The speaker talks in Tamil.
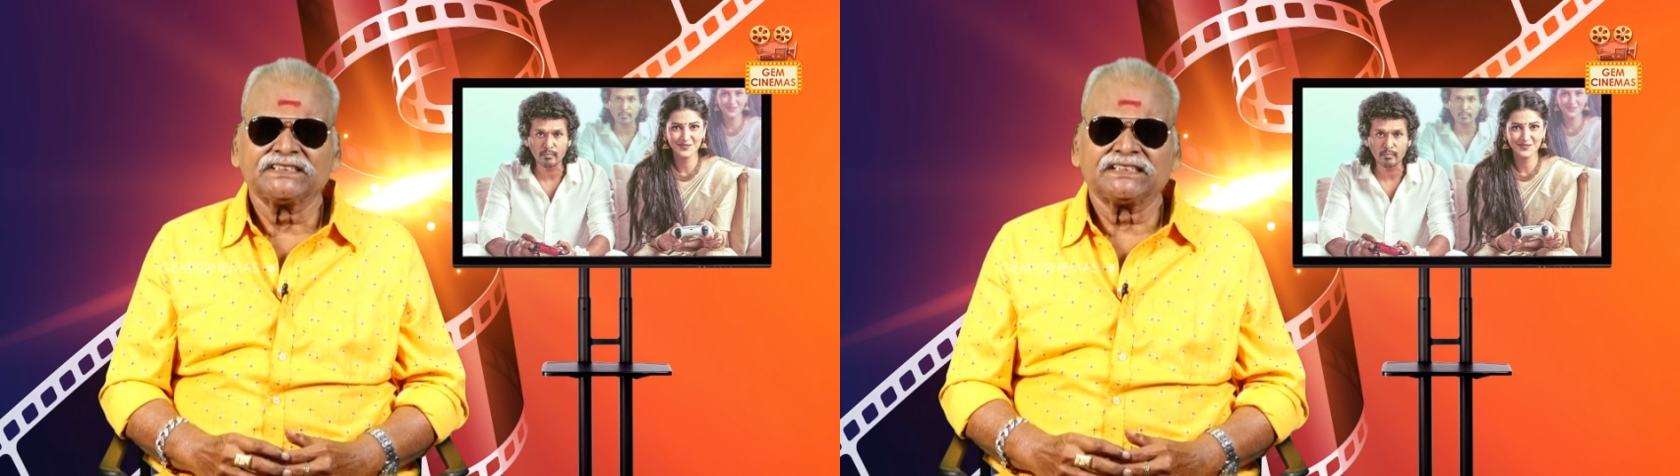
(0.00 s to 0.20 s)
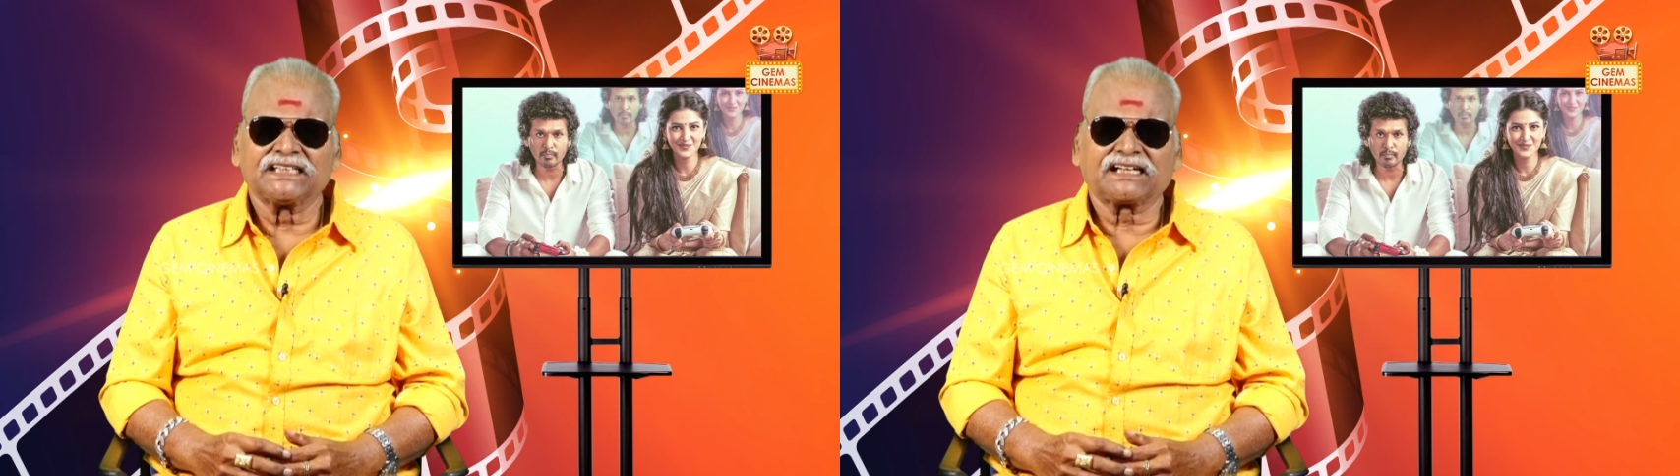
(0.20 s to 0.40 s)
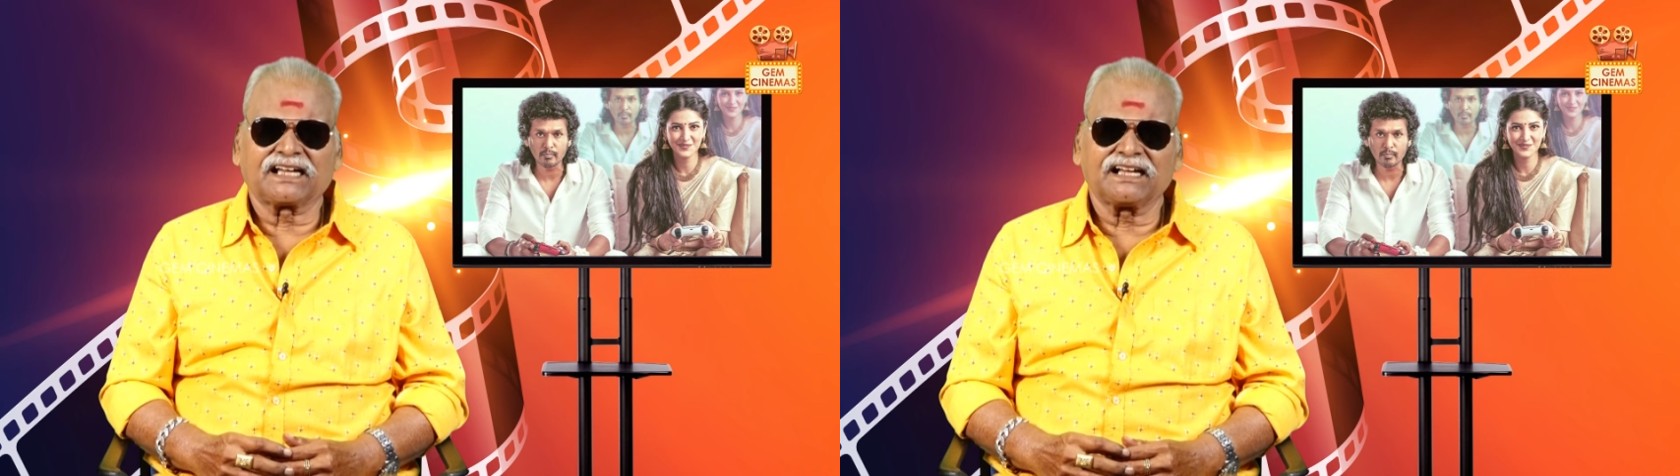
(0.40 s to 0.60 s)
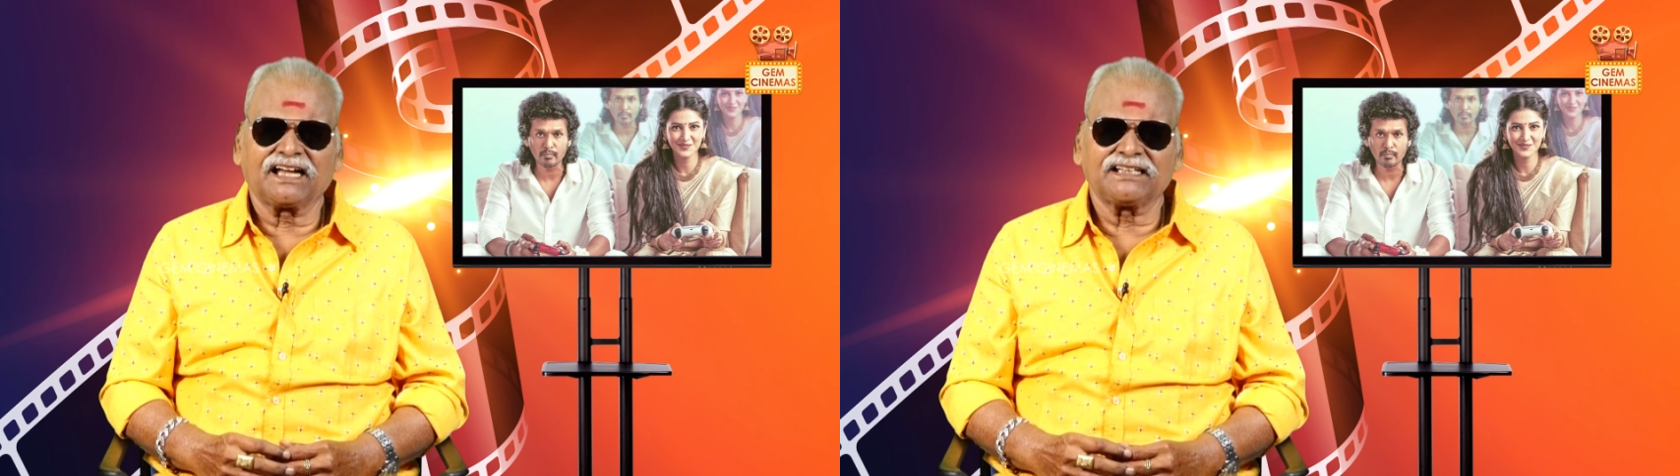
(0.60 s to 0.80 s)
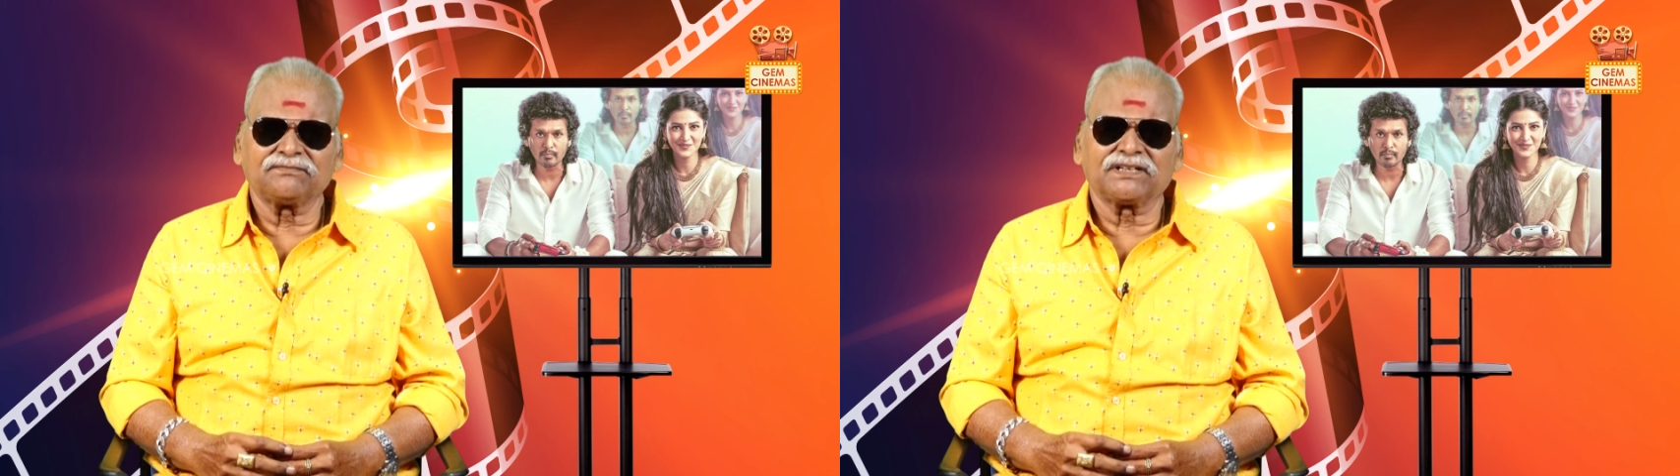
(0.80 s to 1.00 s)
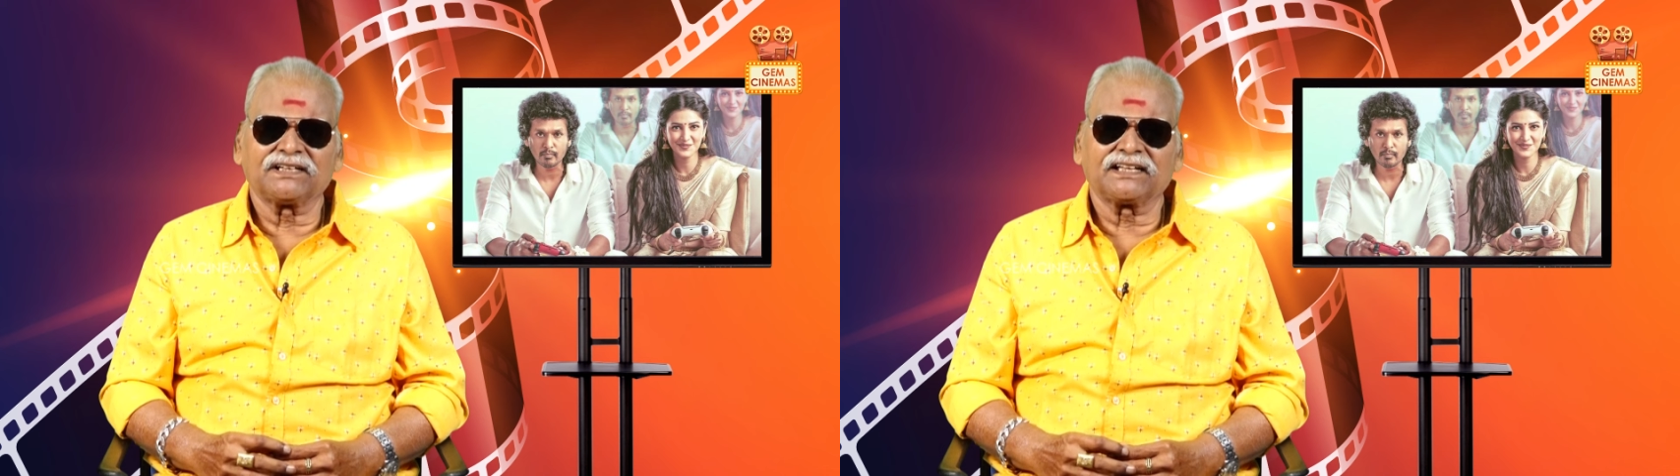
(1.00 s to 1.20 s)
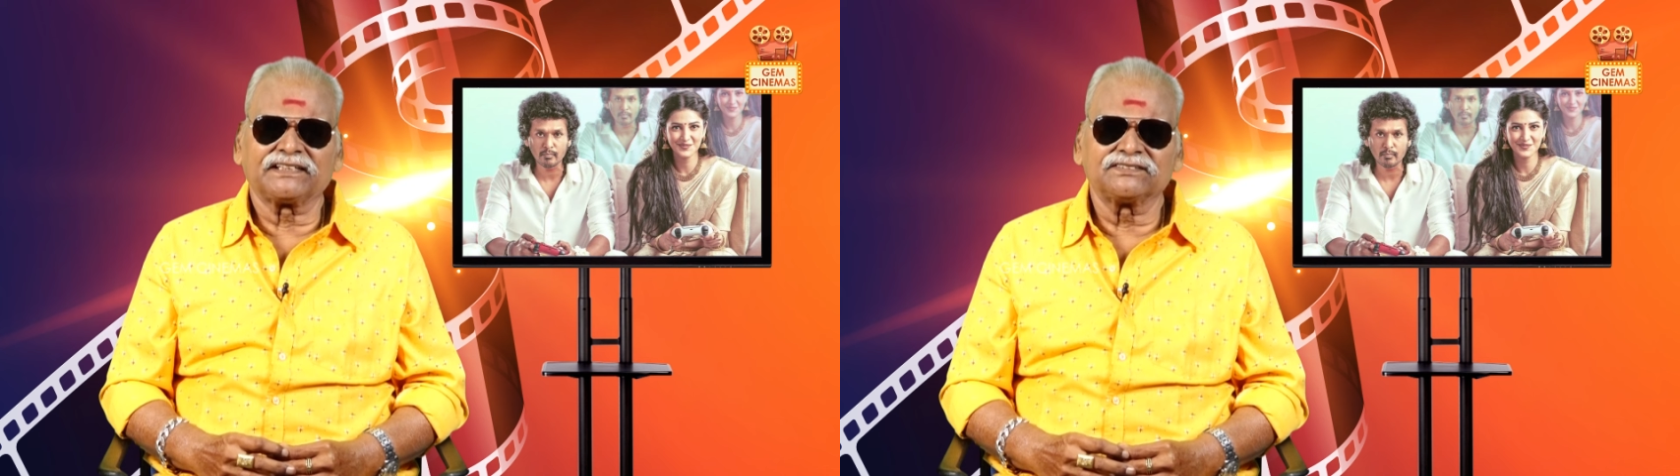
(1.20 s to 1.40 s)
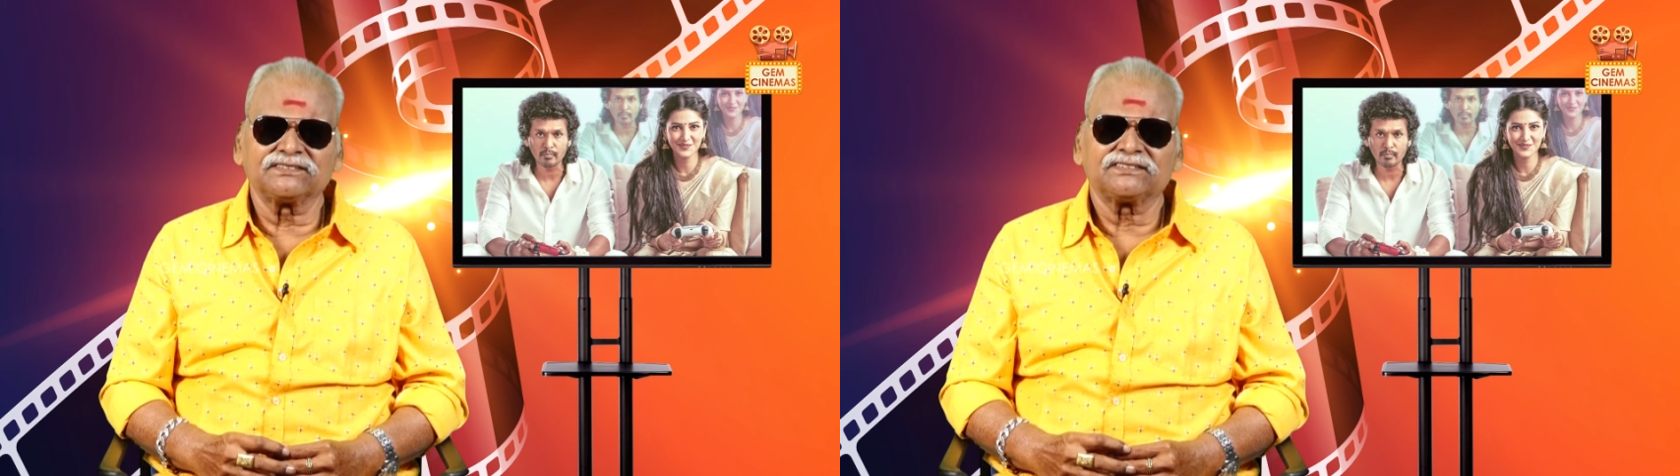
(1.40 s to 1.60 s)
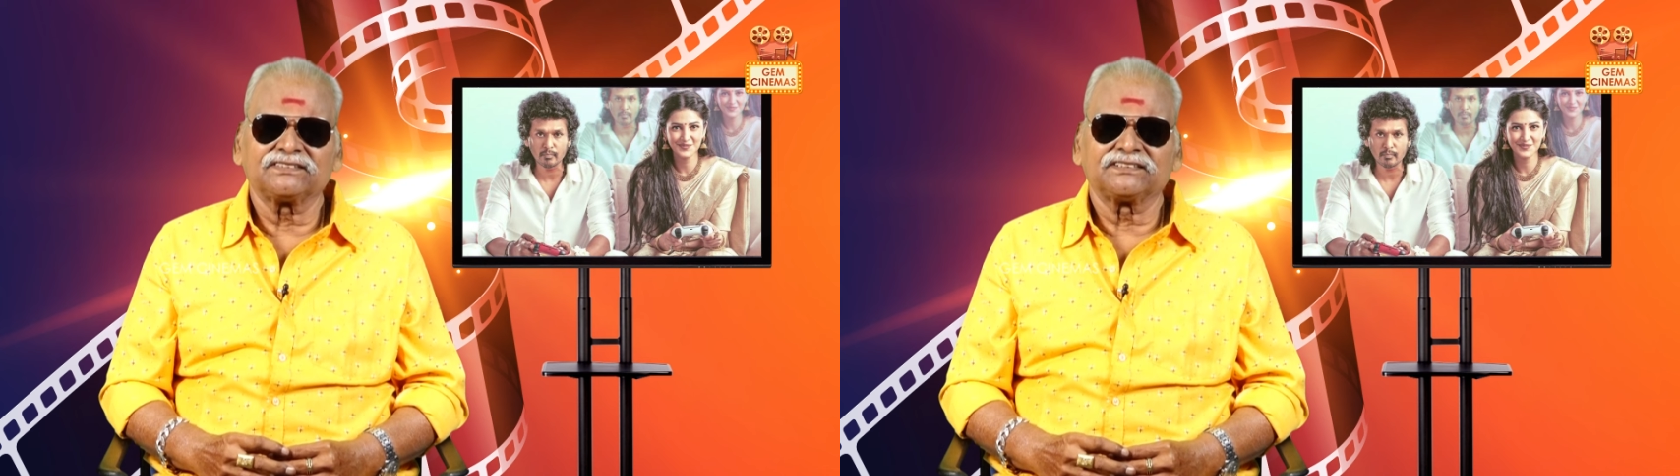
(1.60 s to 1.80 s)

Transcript: இந்த கருங்காலி மாலைக்கும்